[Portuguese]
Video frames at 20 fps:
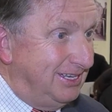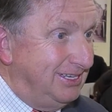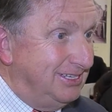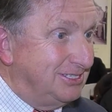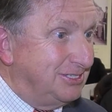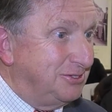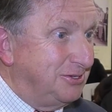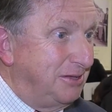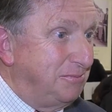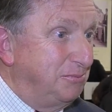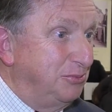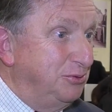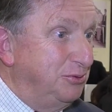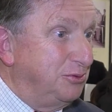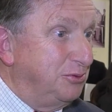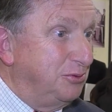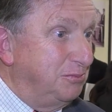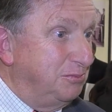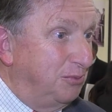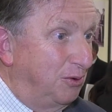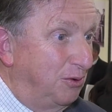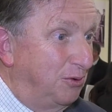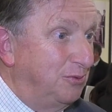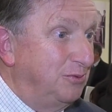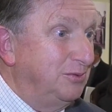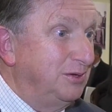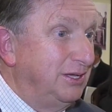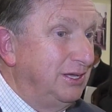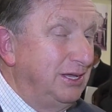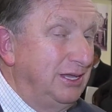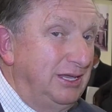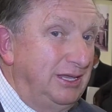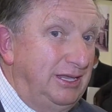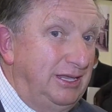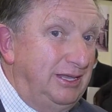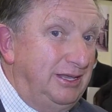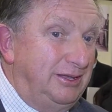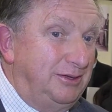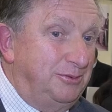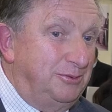Isso é muito bom
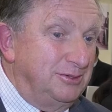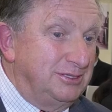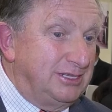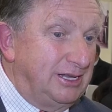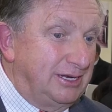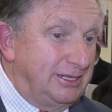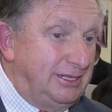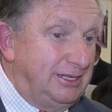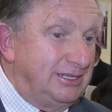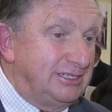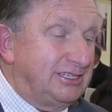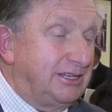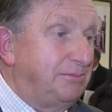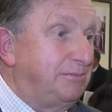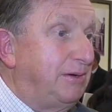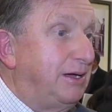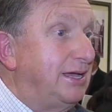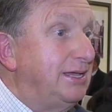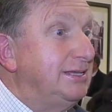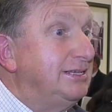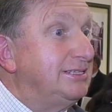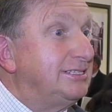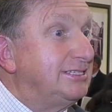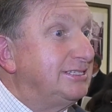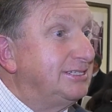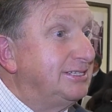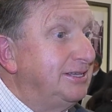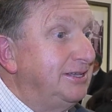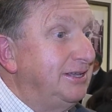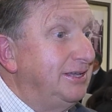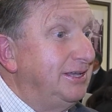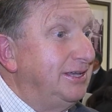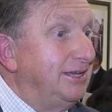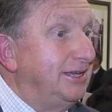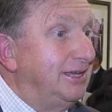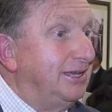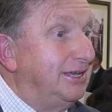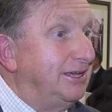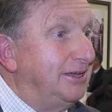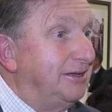e, com certeza, mais
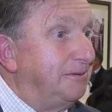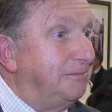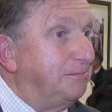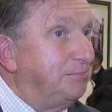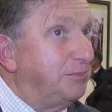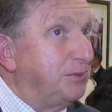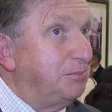é,